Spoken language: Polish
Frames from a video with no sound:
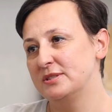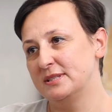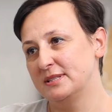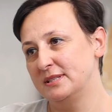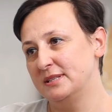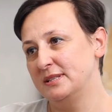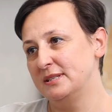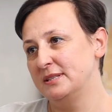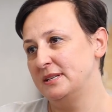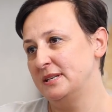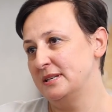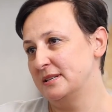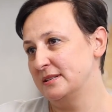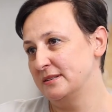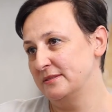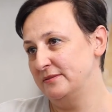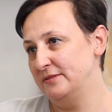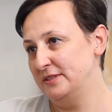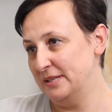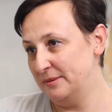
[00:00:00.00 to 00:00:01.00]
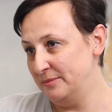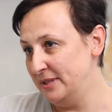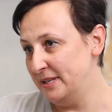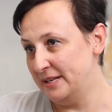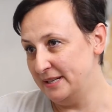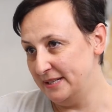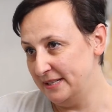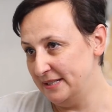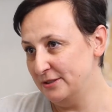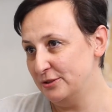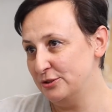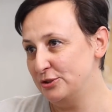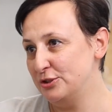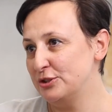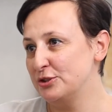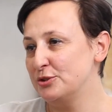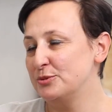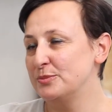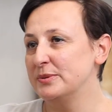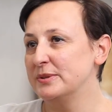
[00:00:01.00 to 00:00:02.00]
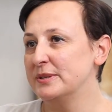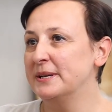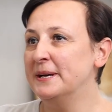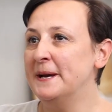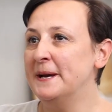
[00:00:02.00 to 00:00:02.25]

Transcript: takich jak witamina E chociażby,